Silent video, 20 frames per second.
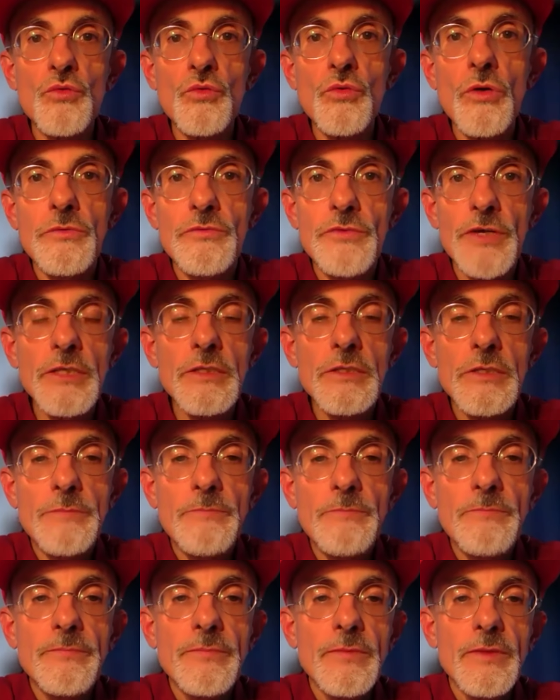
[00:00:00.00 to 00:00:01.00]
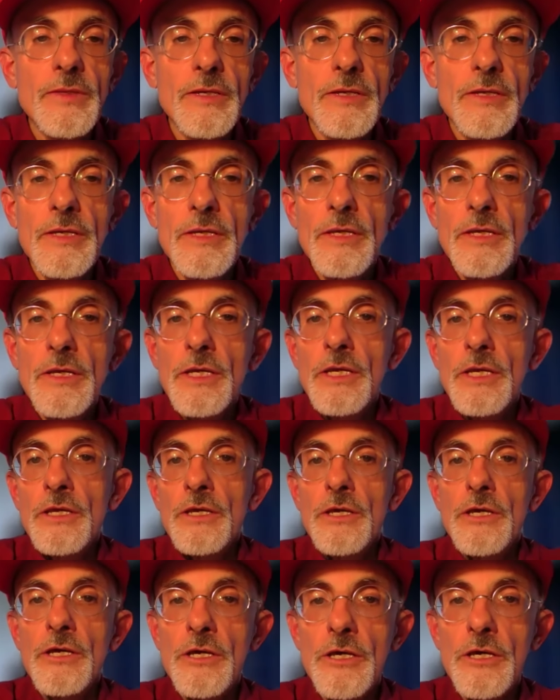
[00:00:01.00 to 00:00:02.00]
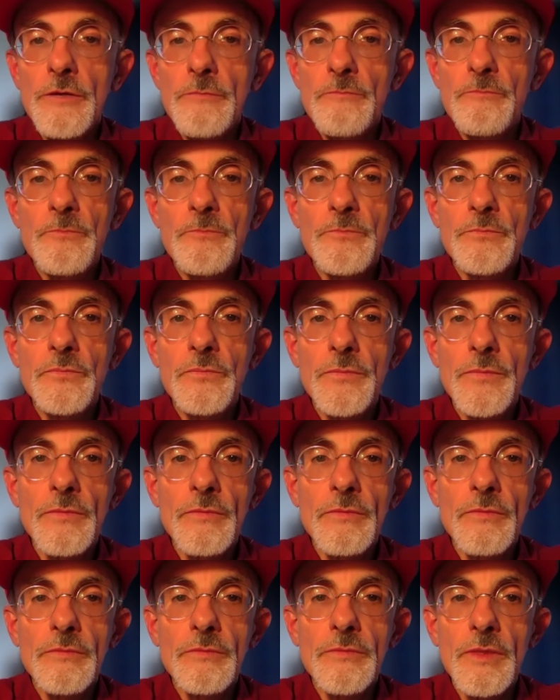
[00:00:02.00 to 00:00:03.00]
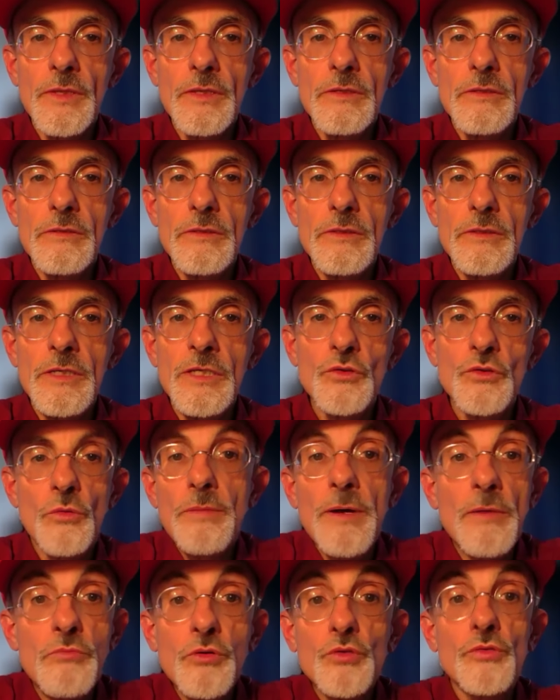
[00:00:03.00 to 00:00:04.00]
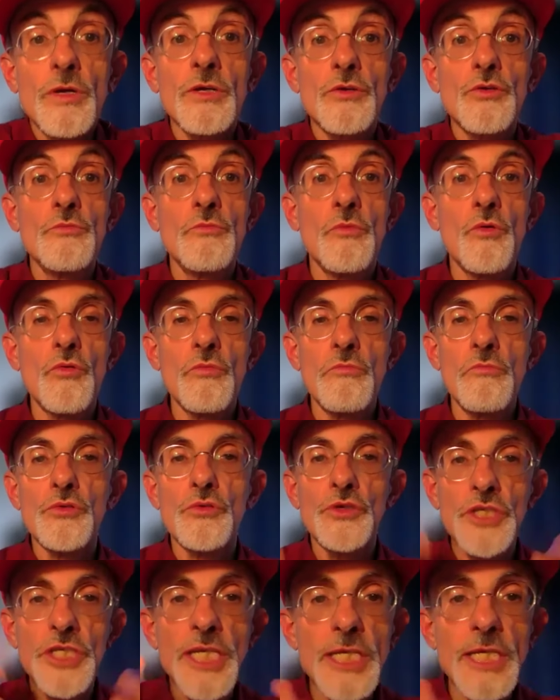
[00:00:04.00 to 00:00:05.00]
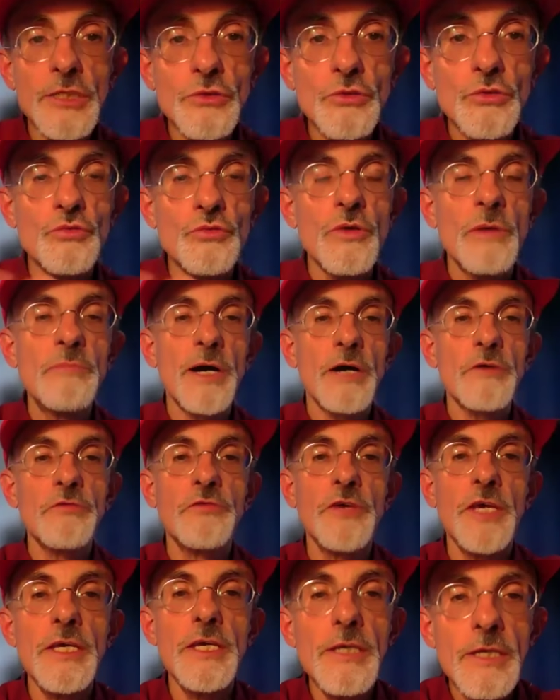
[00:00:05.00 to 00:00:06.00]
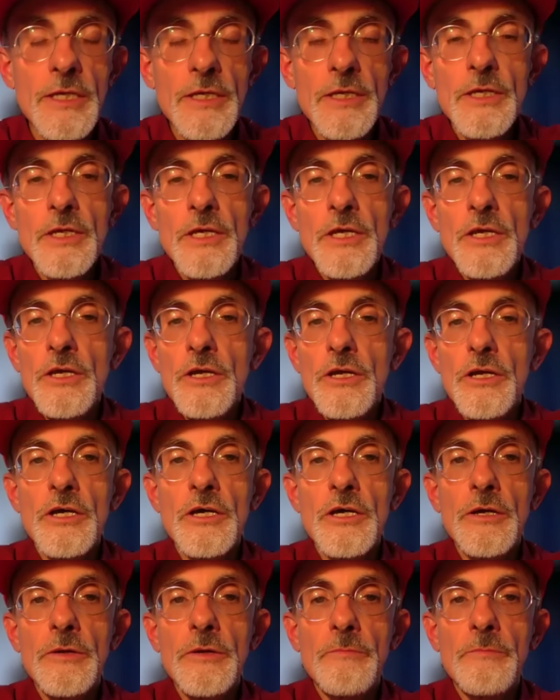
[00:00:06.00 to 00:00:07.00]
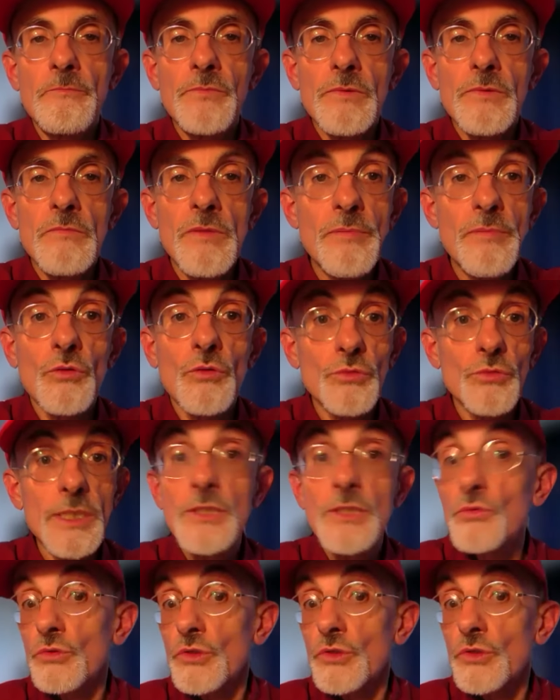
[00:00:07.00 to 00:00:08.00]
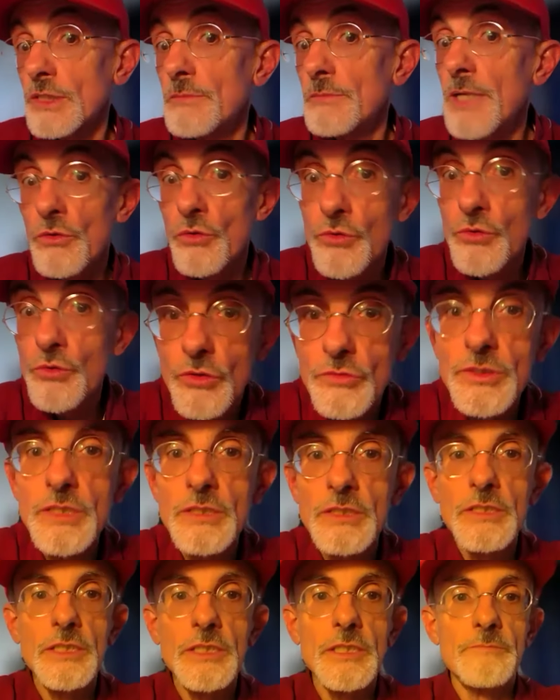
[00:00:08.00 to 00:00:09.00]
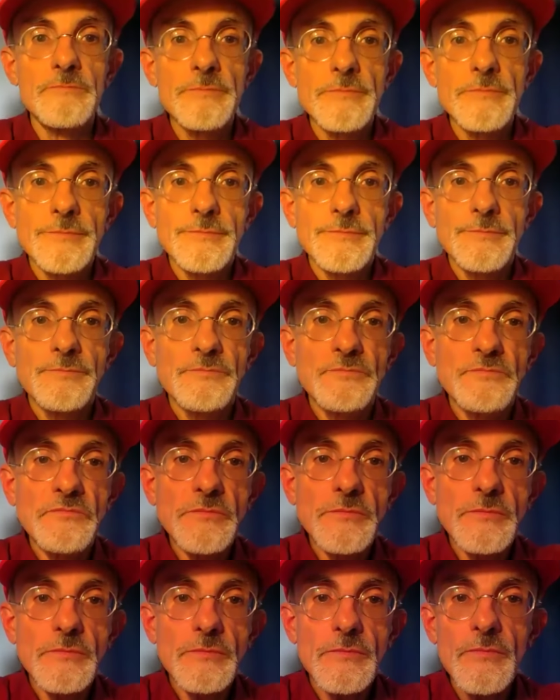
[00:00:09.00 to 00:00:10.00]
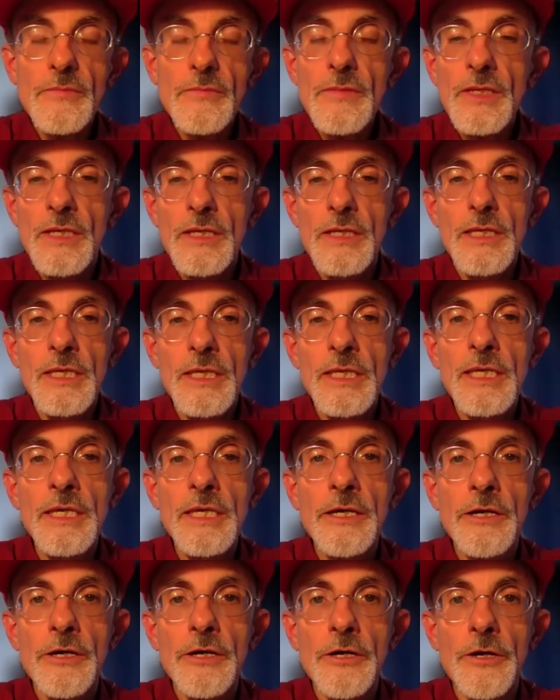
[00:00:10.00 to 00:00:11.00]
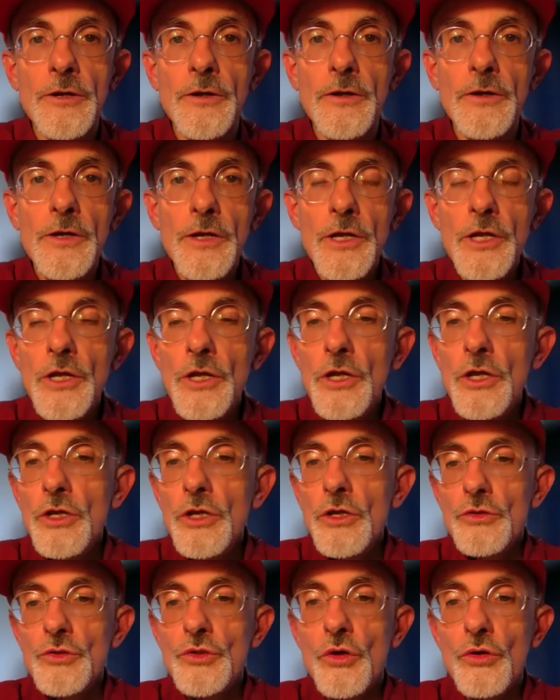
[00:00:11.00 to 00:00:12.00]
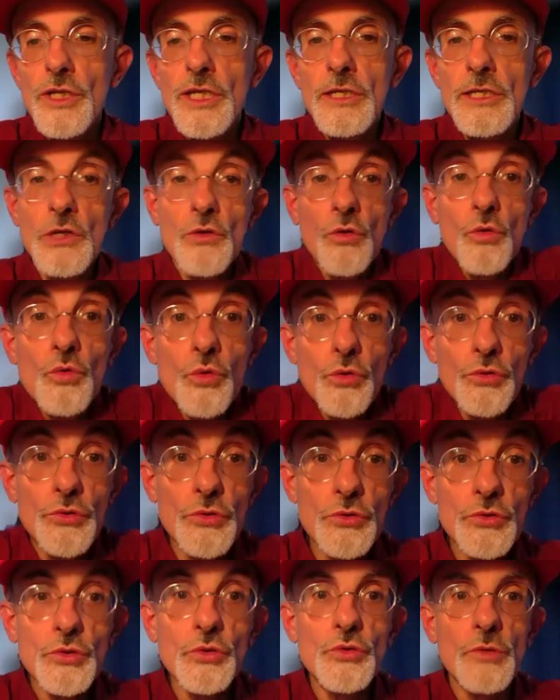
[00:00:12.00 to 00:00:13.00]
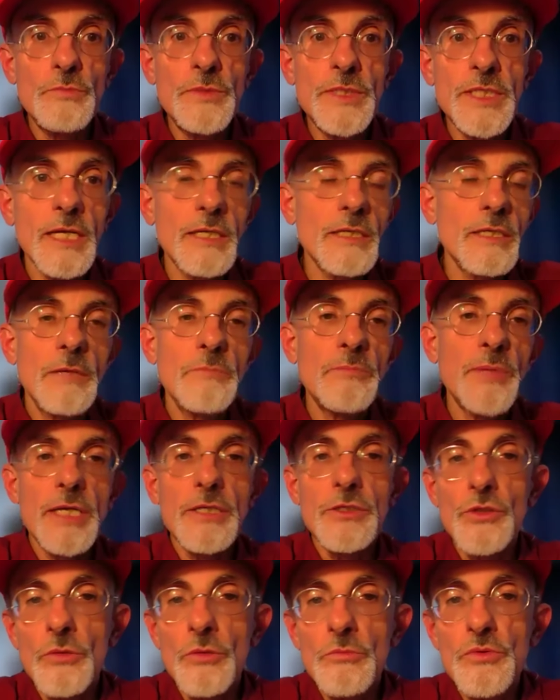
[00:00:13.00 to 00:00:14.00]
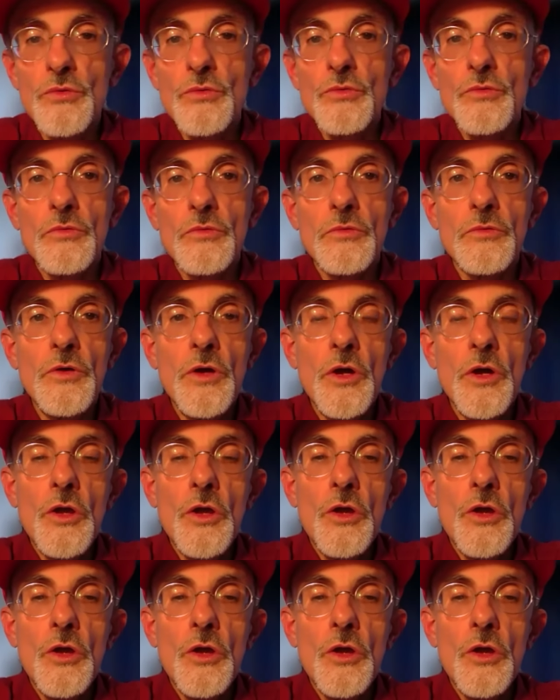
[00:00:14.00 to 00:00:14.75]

coup, en fait euh, ils n'ont pas besoin que mon, geste soit parfait, euh, mais par contre, ils sont sensibles à l'authenticité. Et euh, dans les, concours de saut d'obstacles, hein, par exemple, on,